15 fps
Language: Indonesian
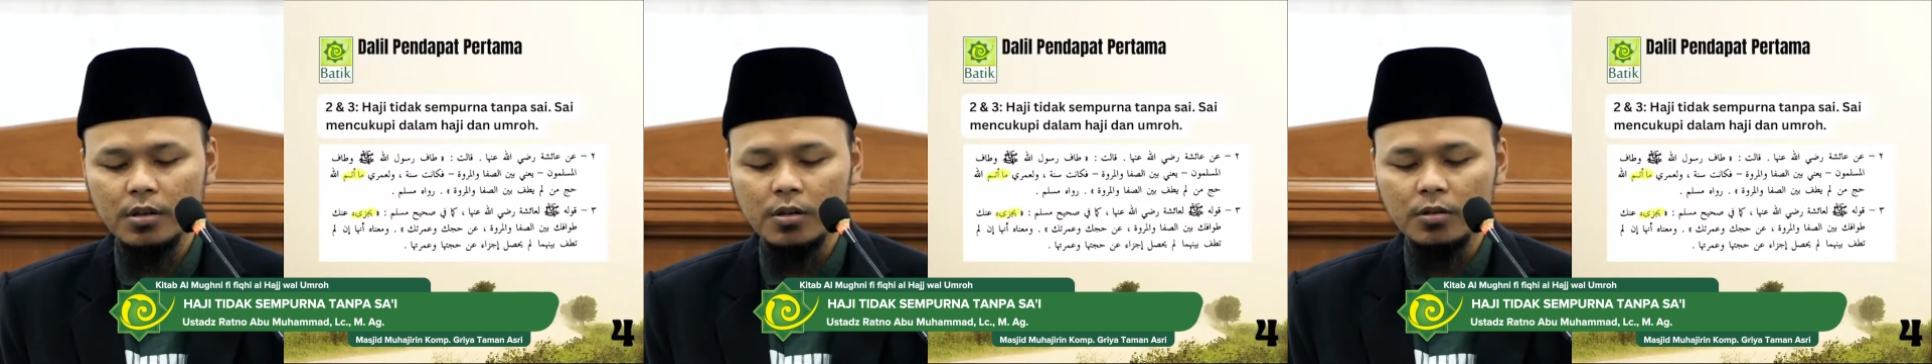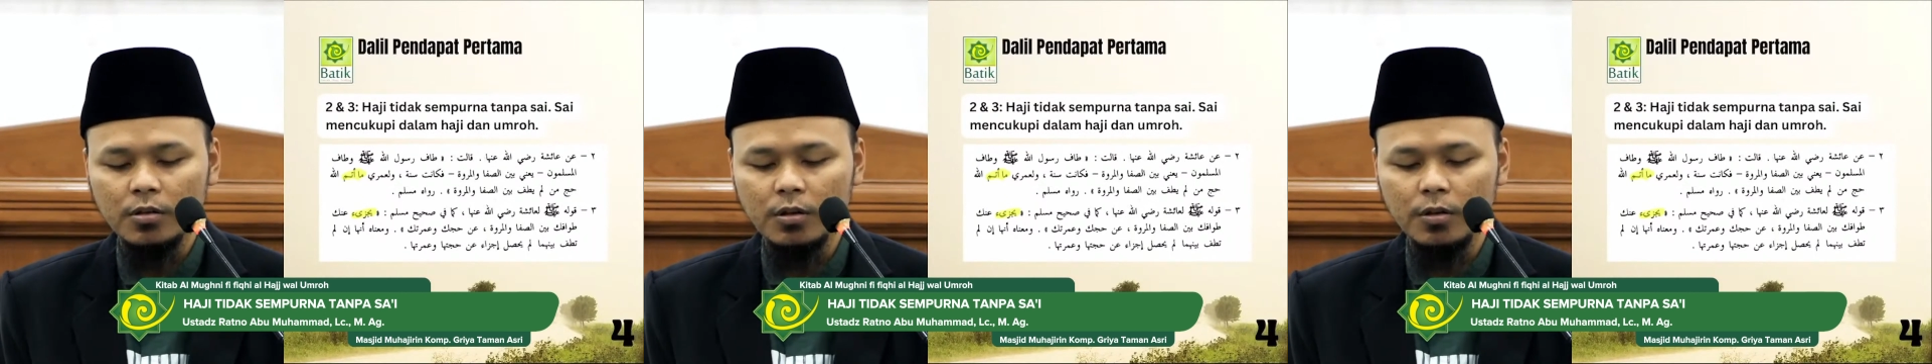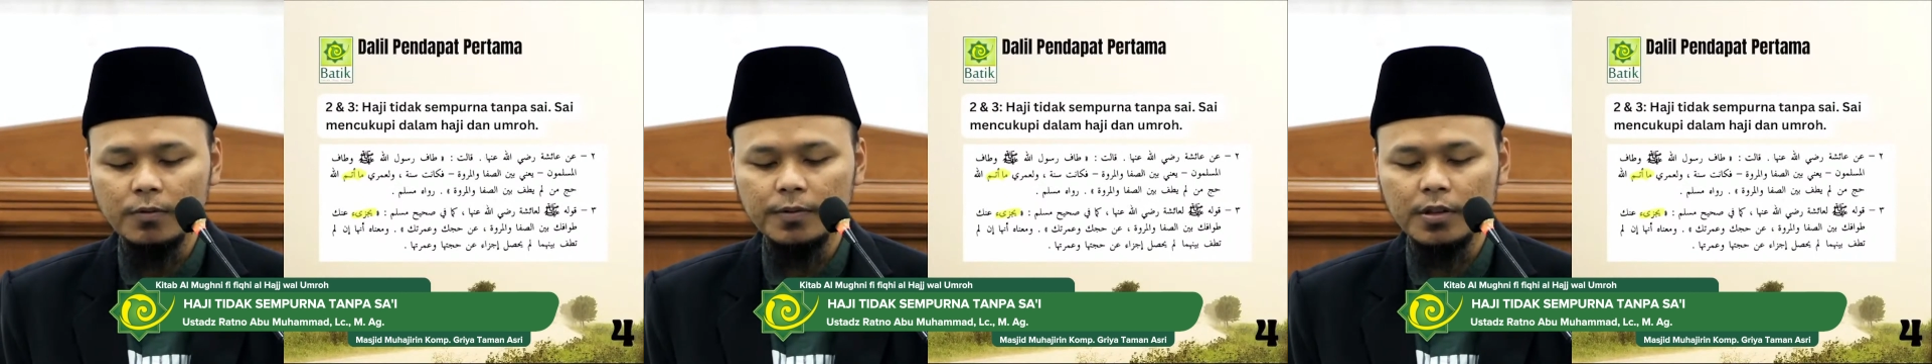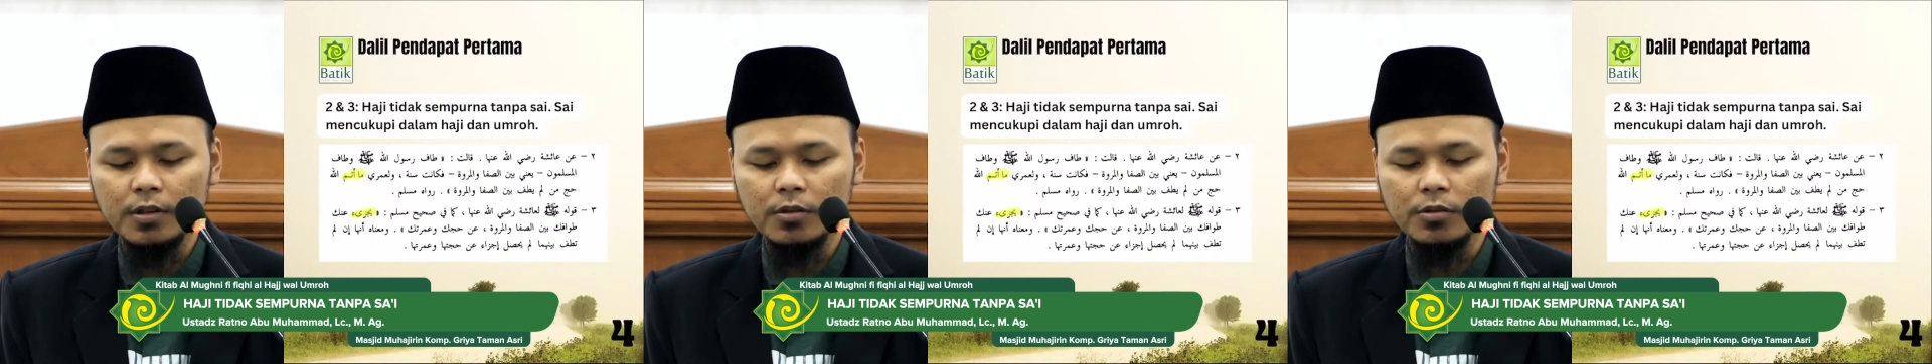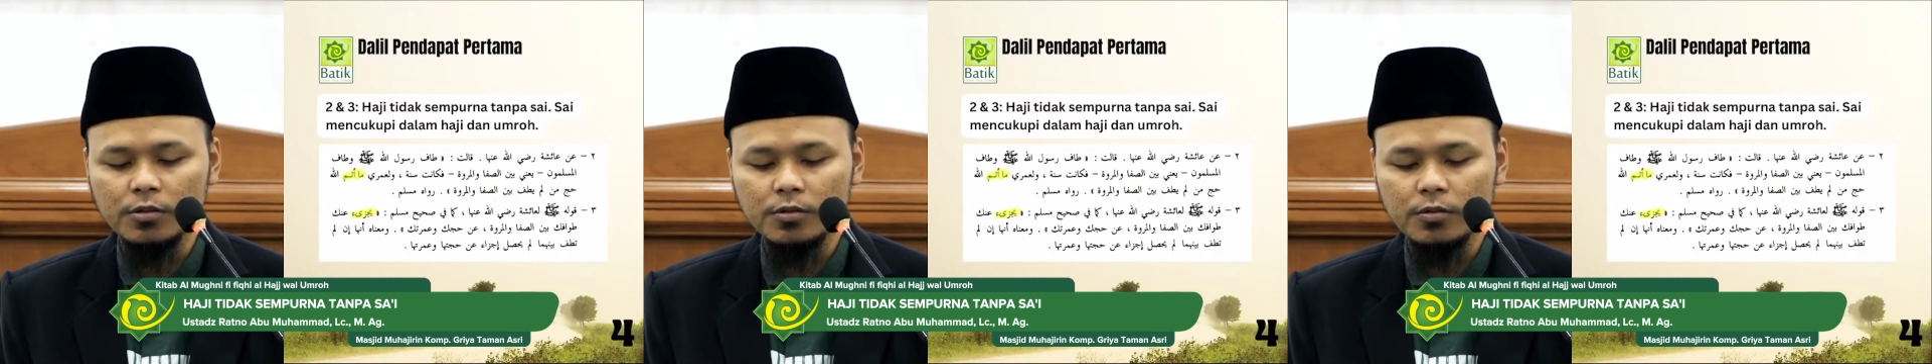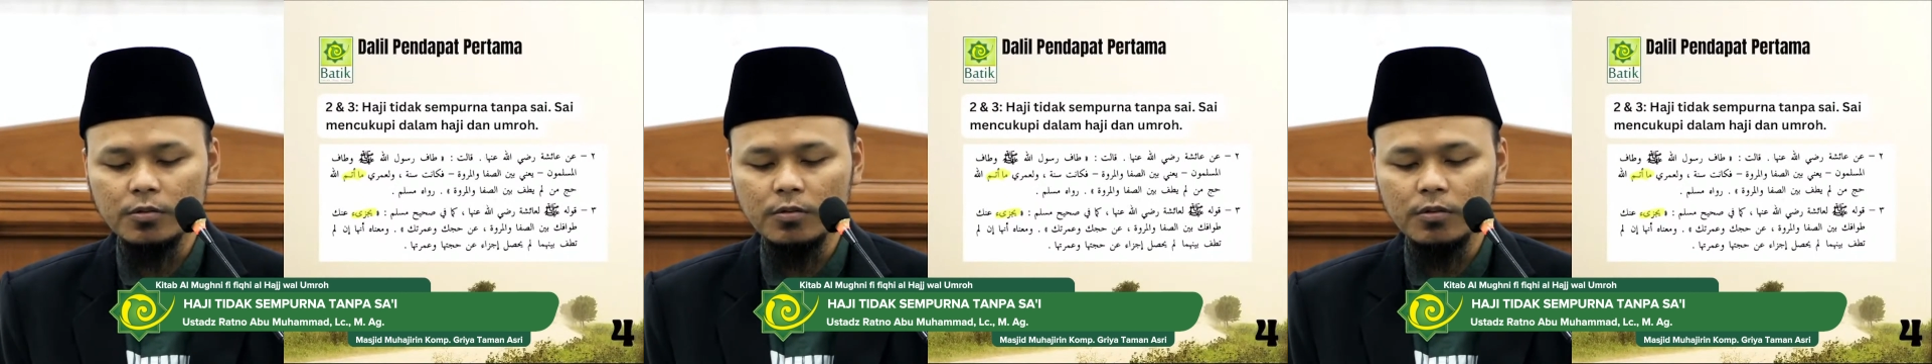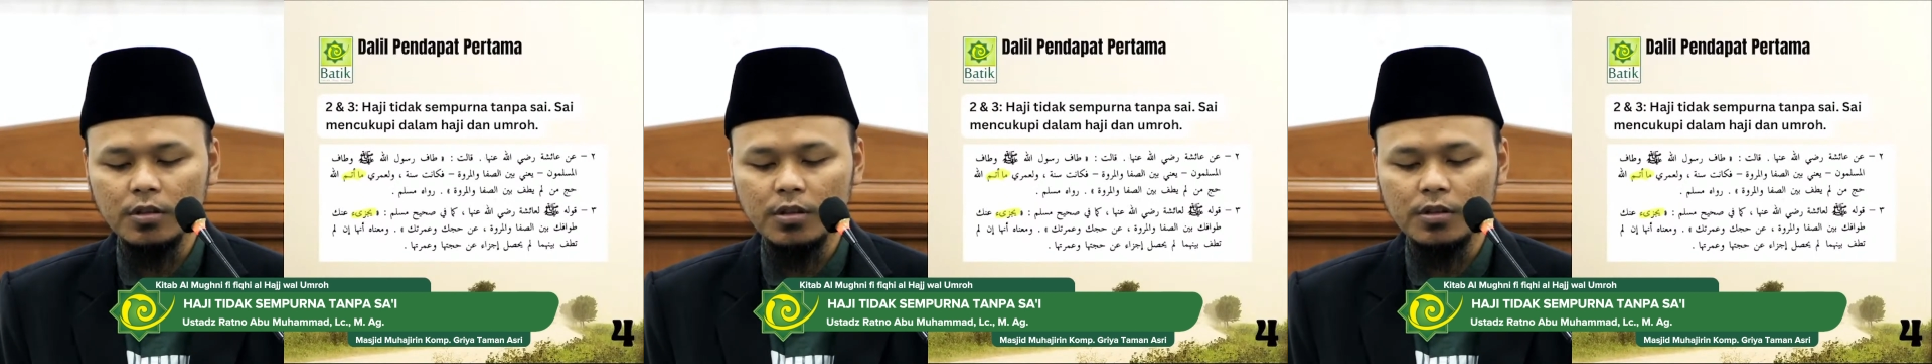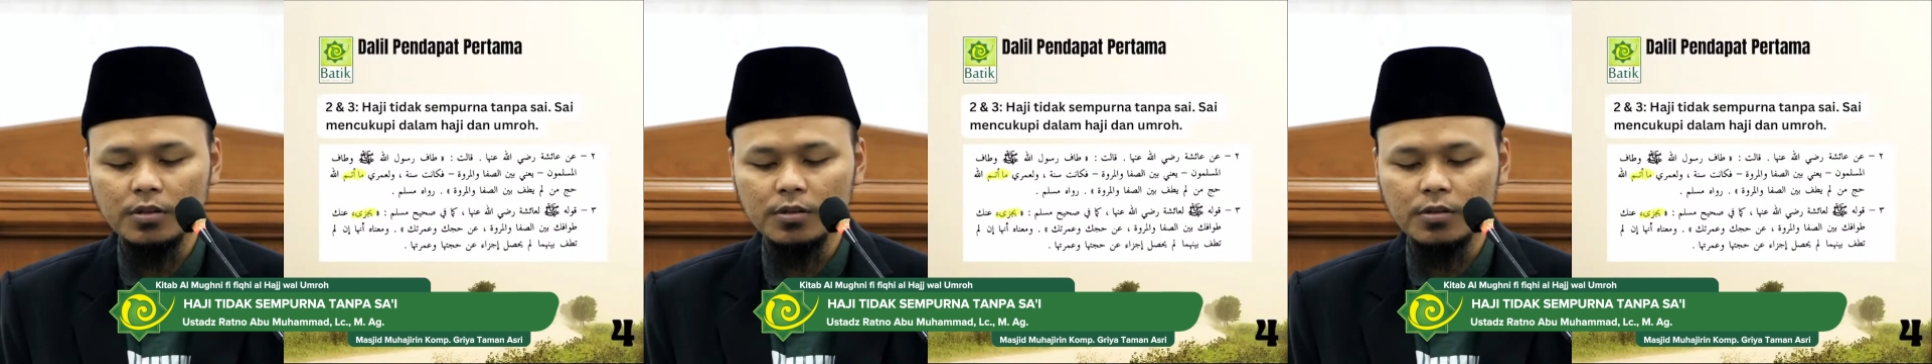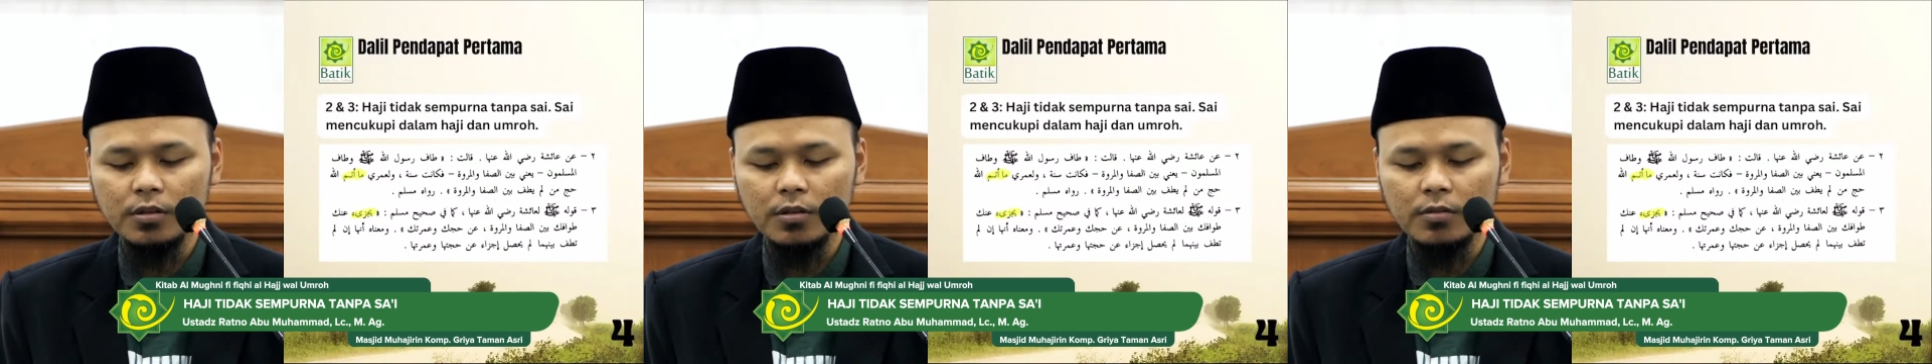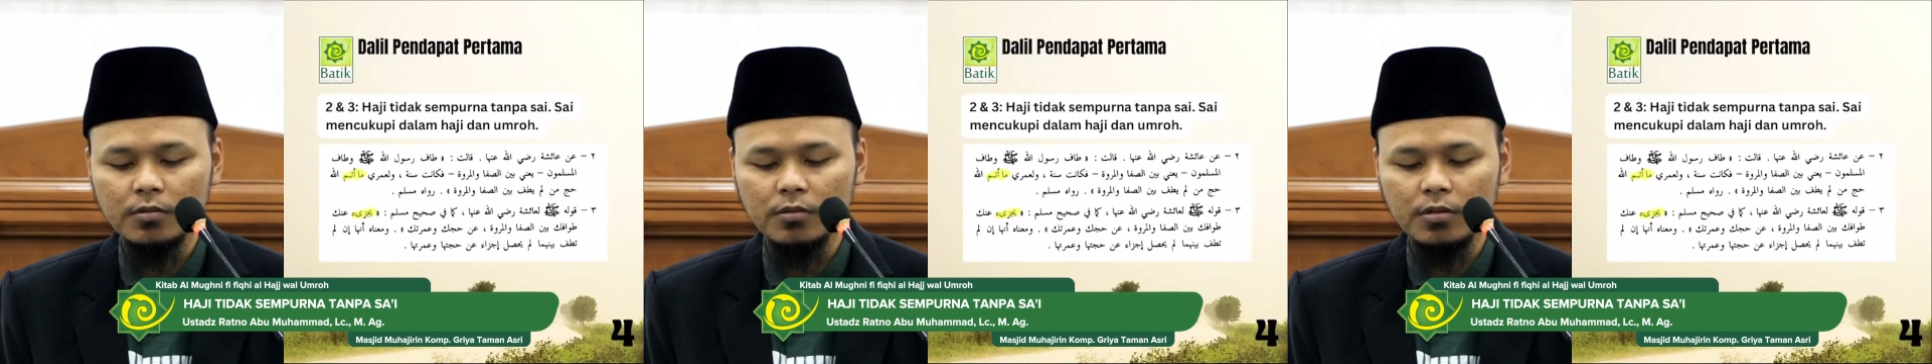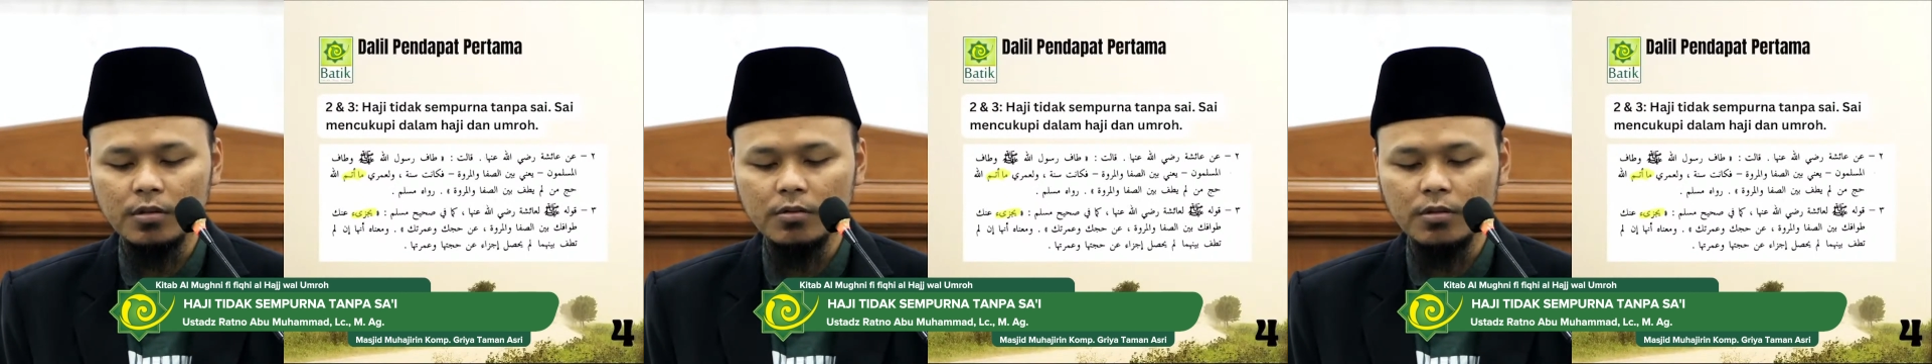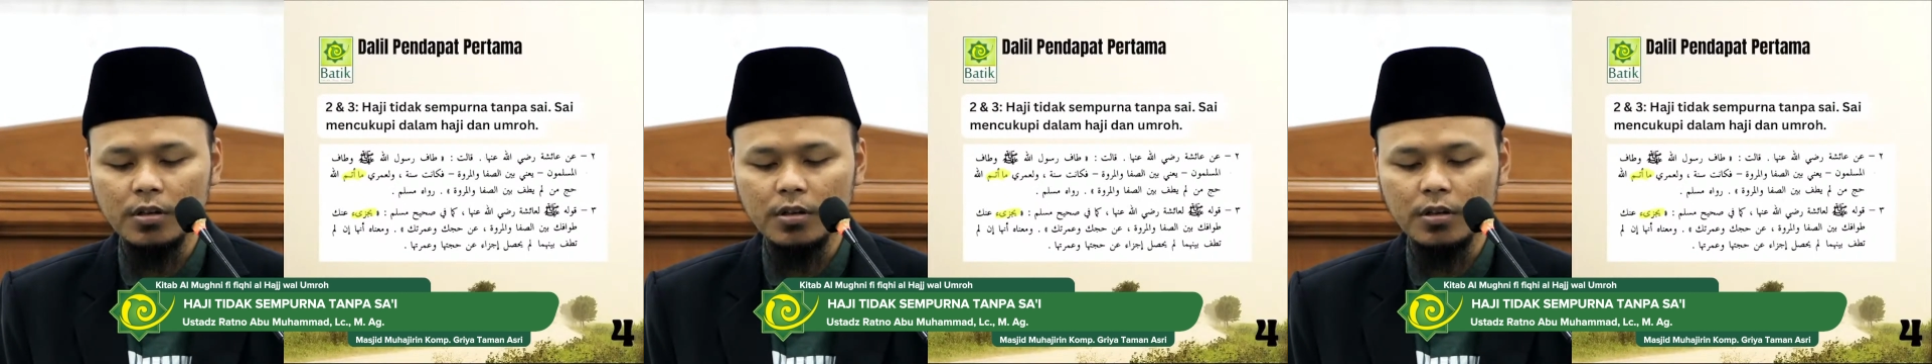Tofa Rasulullah sallallahu